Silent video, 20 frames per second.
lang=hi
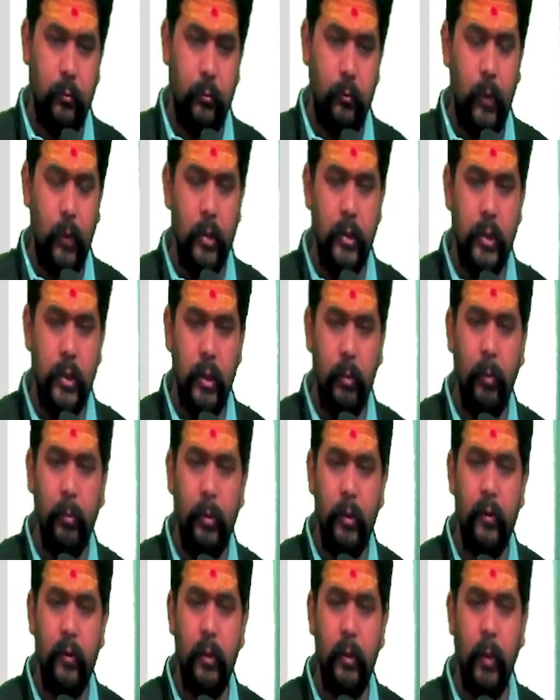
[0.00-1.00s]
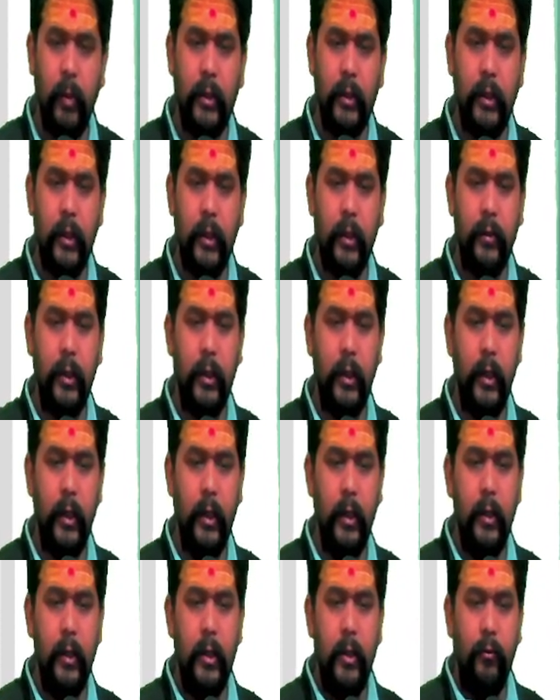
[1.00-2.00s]
जब हम किसकी बात करते हैं
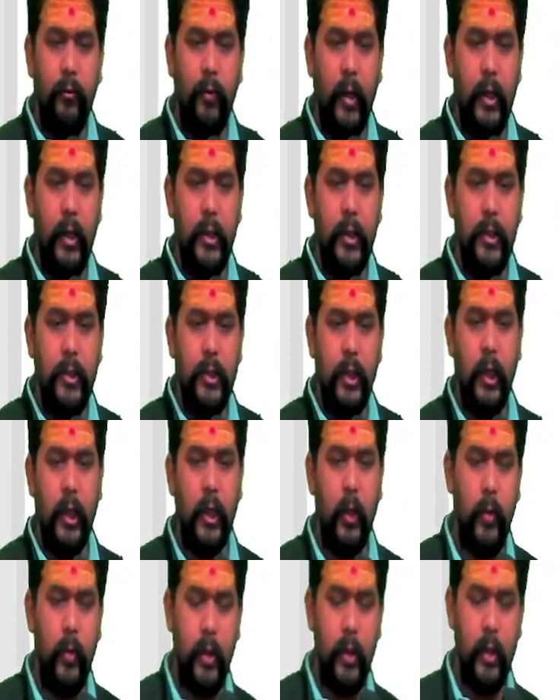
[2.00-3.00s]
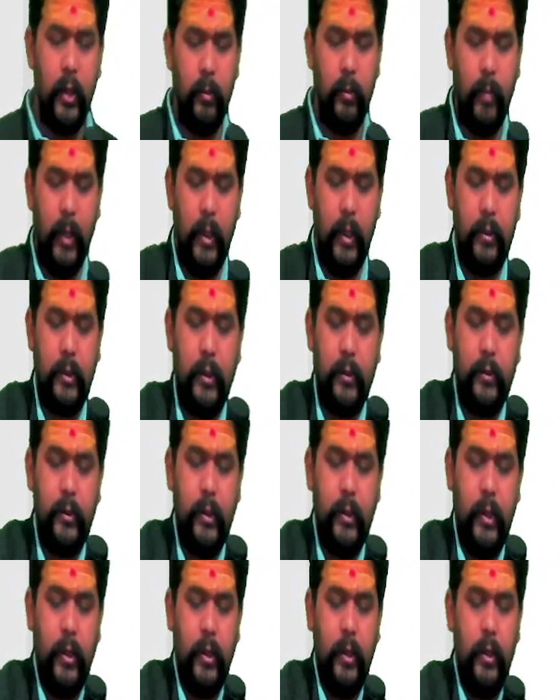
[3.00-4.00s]
फाइनेंशियल अकाउंटिंग की बात करते
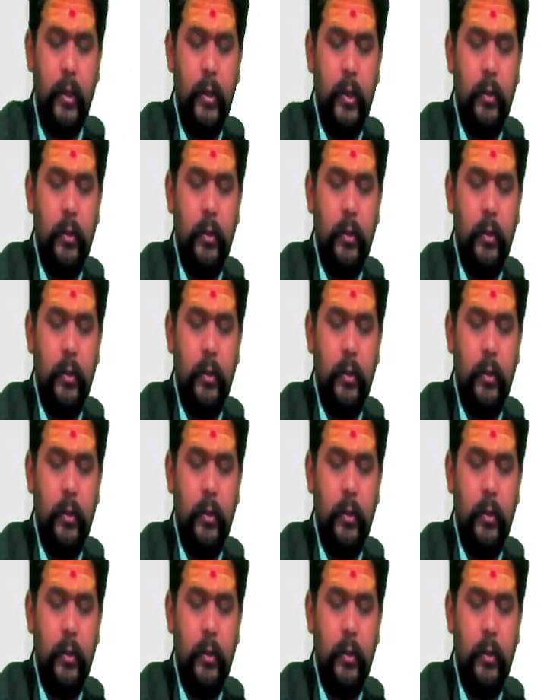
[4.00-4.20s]
हैं